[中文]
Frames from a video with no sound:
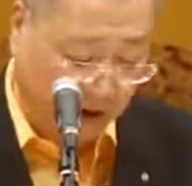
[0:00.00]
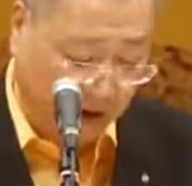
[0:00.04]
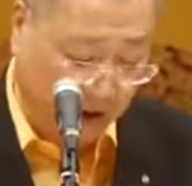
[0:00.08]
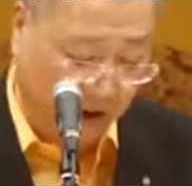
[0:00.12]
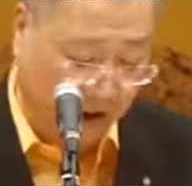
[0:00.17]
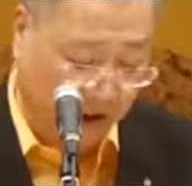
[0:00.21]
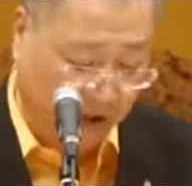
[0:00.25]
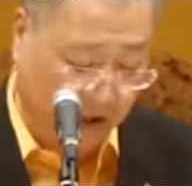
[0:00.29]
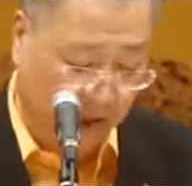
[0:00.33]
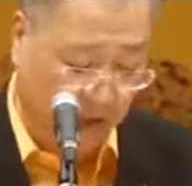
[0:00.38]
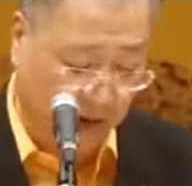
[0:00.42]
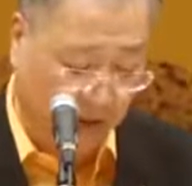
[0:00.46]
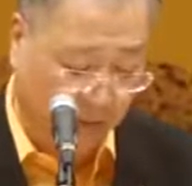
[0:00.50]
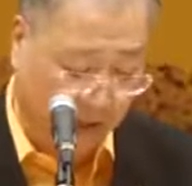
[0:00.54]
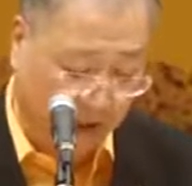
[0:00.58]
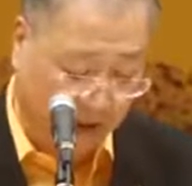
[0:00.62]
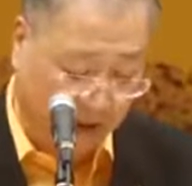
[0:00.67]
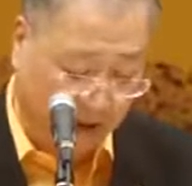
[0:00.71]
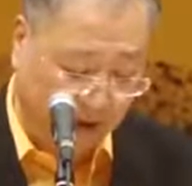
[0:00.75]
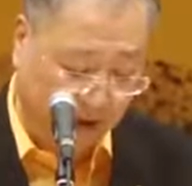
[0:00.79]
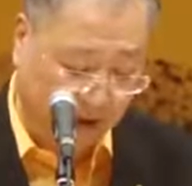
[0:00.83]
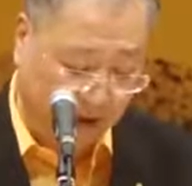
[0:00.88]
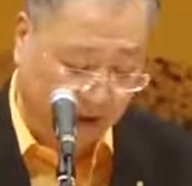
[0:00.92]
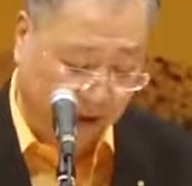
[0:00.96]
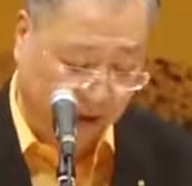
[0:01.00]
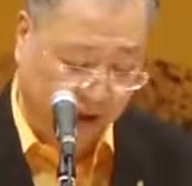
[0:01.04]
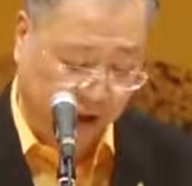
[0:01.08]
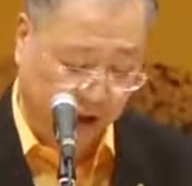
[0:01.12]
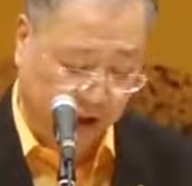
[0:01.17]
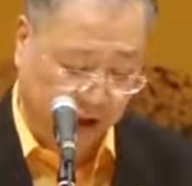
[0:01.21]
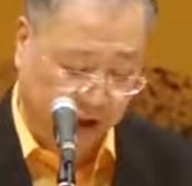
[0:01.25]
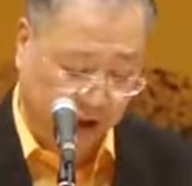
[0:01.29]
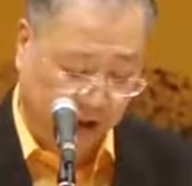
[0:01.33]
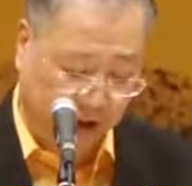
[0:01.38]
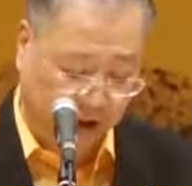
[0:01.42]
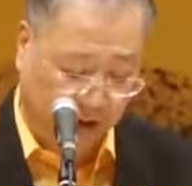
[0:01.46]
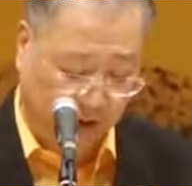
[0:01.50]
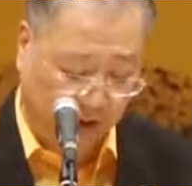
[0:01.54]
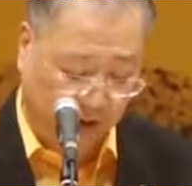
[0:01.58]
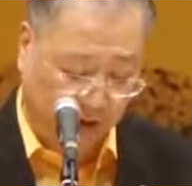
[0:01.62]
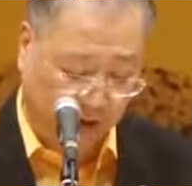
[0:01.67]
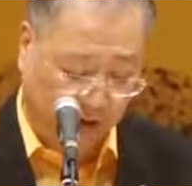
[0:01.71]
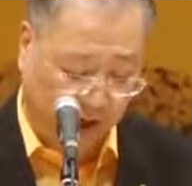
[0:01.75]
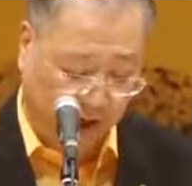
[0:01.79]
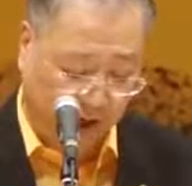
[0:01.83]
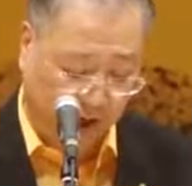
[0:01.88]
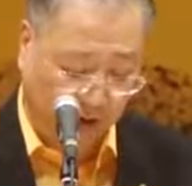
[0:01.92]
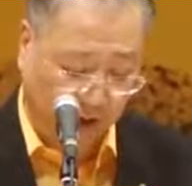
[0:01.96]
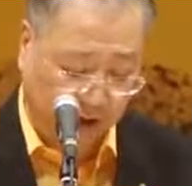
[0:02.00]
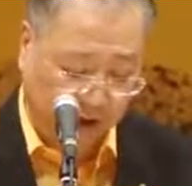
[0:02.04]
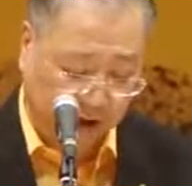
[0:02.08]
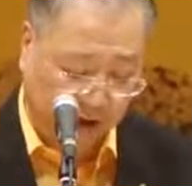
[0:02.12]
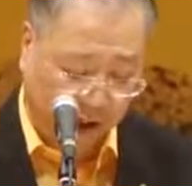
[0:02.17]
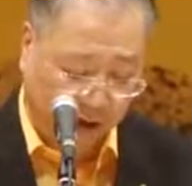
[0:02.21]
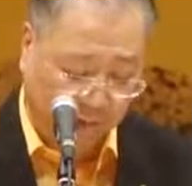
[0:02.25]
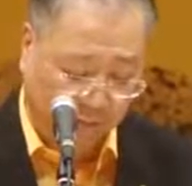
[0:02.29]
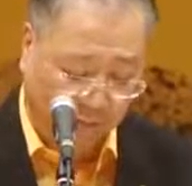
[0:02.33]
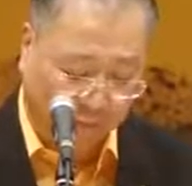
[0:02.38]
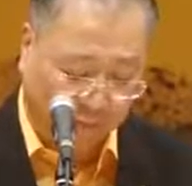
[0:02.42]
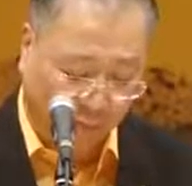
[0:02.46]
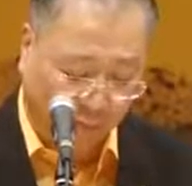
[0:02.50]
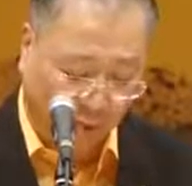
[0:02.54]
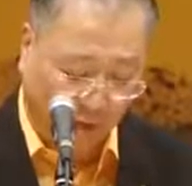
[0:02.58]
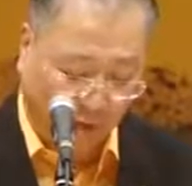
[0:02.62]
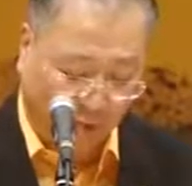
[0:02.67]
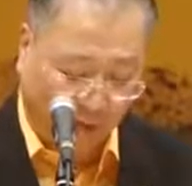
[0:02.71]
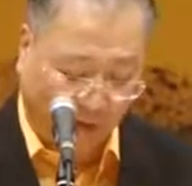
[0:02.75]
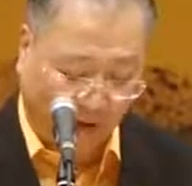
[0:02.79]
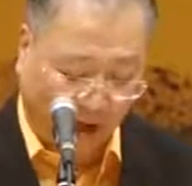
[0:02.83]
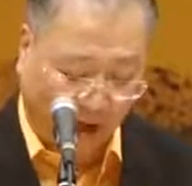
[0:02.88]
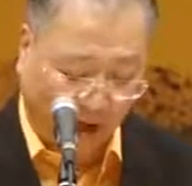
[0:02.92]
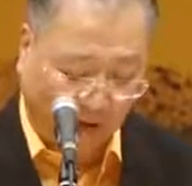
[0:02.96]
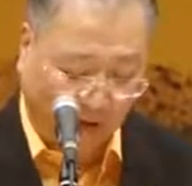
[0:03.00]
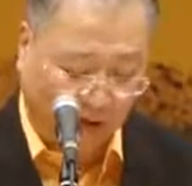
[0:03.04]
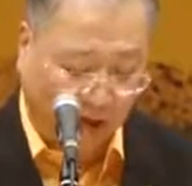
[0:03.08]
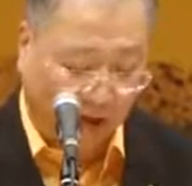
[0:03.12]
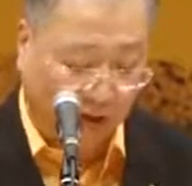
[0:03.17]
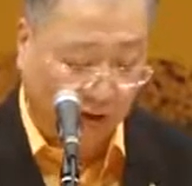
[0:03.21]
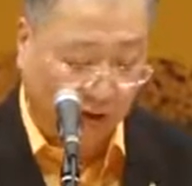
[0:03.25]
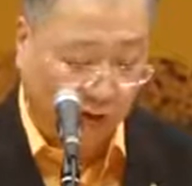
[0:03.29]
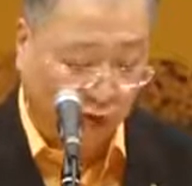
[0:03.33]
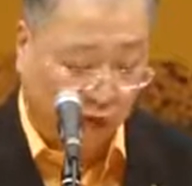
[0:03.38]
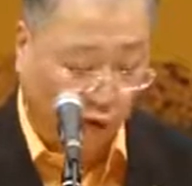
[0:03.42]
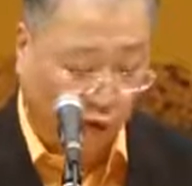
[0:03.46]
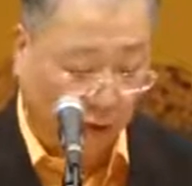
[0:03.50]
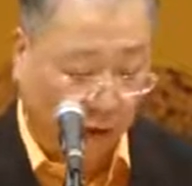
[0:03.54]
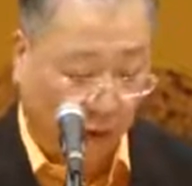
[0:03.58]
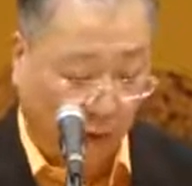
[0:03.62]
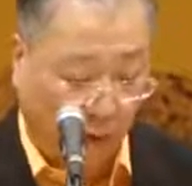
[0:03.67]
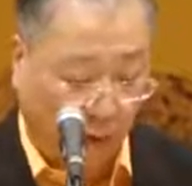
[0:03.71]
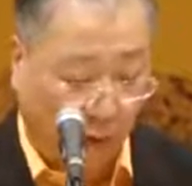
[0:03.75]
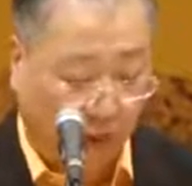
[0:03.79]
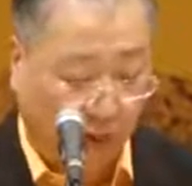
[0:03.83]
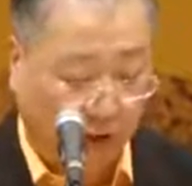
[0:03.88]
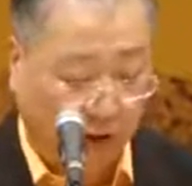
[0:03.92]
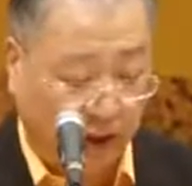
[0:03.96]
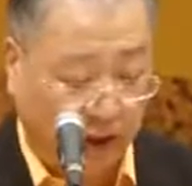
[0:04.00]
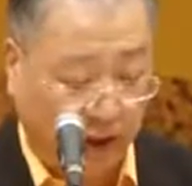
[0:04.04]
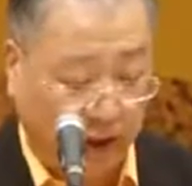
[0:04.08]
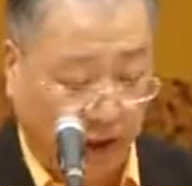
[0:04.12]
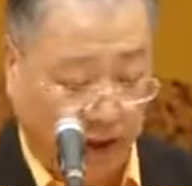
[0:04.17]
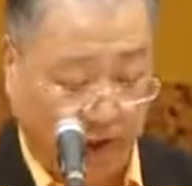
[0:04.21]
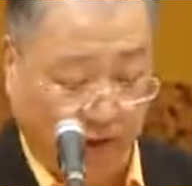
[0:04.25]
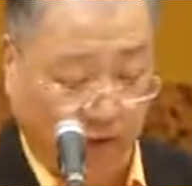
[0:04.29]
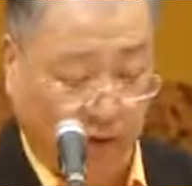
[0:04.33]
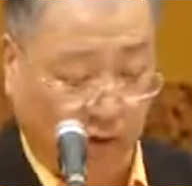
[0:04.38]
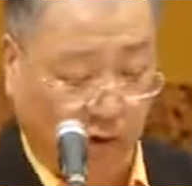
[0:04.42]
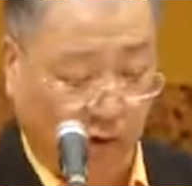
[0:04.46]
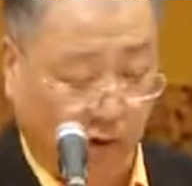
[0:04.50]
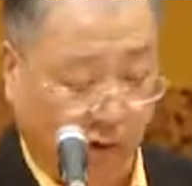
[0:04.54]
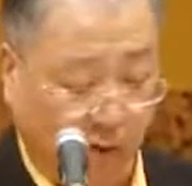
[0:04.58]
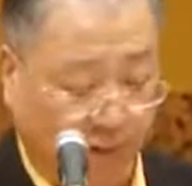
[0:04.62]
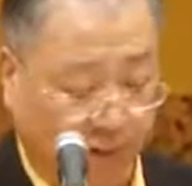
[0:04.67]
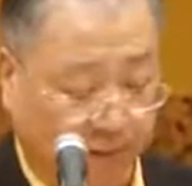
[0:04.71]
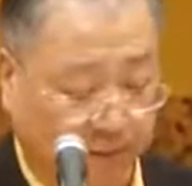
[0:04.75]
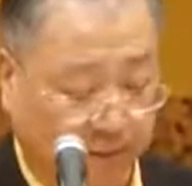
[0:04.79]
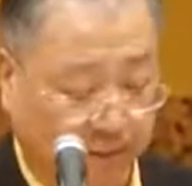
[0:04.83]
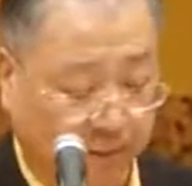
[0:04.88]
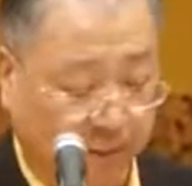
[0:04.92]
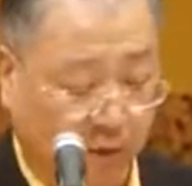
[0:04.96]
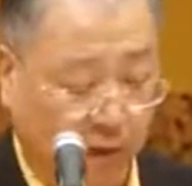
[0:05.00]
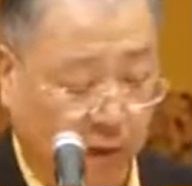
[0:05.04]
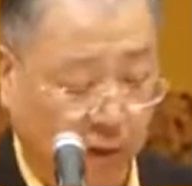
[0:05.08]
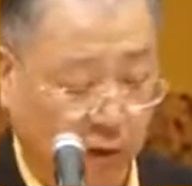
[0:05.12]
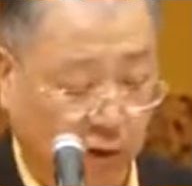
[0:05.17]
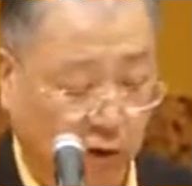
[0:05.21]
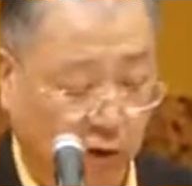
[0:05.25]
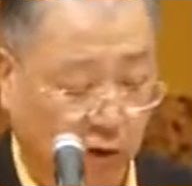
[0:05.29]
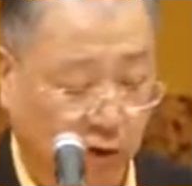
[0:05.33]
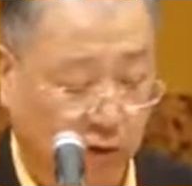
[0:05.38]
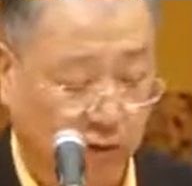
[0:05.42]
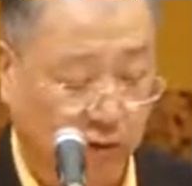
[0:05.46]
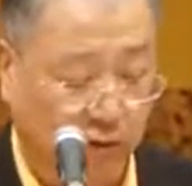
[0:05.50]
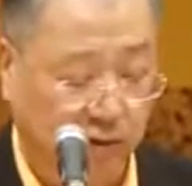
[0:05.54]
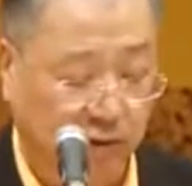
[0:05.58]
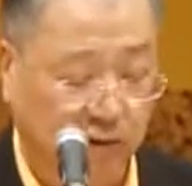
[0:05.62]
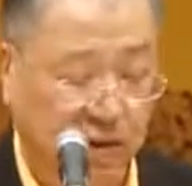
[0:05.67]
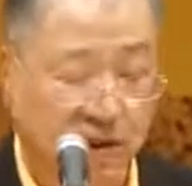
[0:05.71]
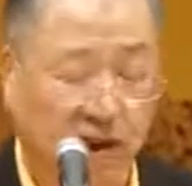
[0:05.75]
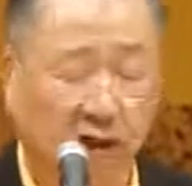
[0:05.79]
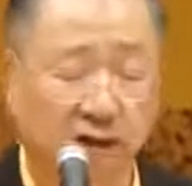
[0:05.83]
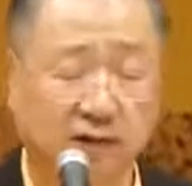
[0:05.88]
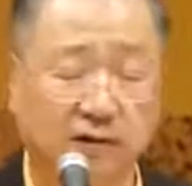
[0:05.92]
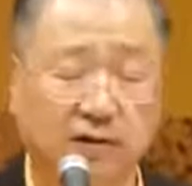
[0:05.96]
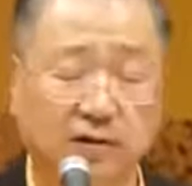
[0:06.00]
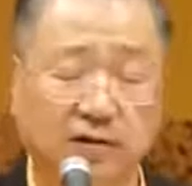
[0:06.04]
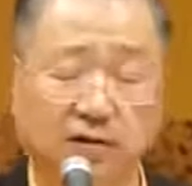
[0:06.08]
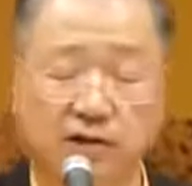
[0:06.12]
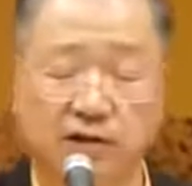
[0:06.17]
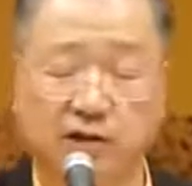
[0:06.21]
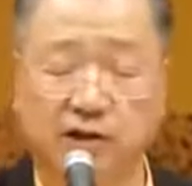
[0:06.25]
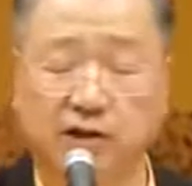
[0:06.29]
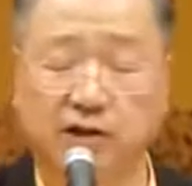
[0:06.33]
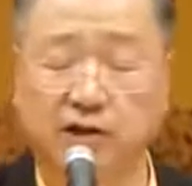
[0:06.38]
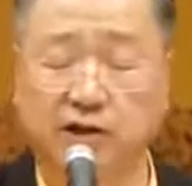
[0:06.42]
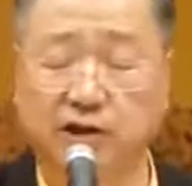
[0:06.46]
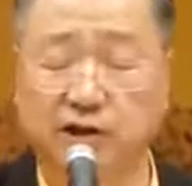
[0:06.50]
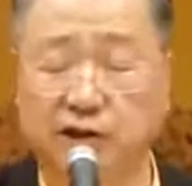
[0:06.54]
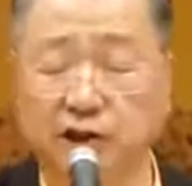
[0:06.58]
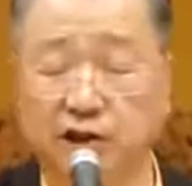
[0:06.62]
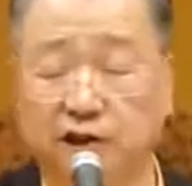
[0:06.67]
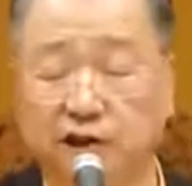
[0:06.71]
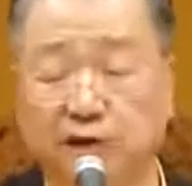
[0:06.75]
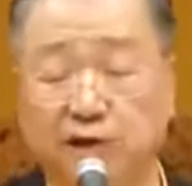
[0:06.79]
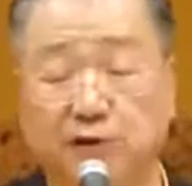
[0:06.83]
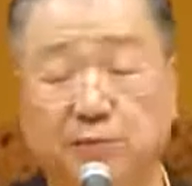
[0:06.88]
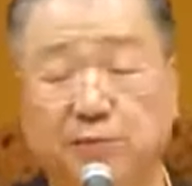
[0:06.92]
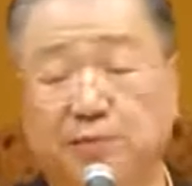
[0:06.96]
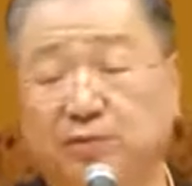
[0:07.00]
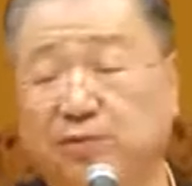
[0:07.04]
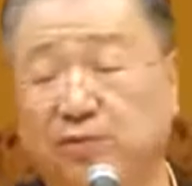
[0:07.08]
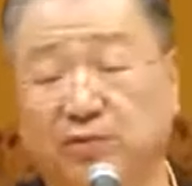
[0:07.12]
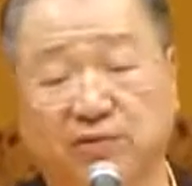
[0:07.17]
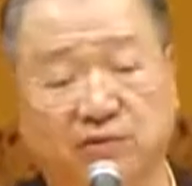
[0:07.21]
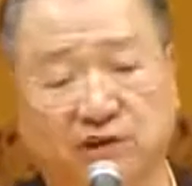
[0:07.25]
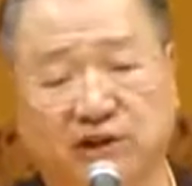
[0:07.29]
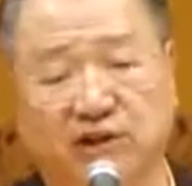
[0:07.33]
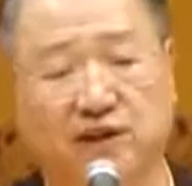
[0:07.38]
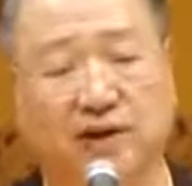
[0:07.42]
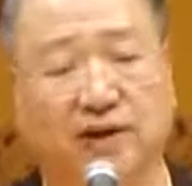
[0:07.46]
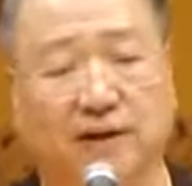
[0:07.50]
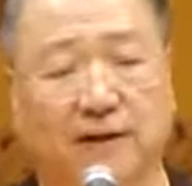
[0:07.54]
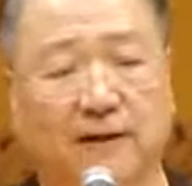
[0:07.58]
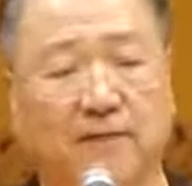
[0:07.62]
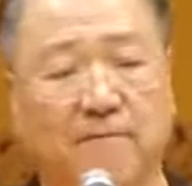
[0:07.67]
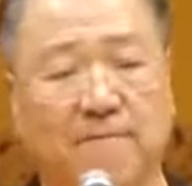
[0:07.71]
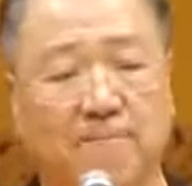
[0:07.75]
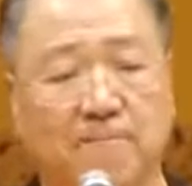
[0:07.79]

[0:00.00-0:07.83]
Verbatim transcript: 定要铭记你的教导，将佛法当作我的灵魂，终生执持不舍。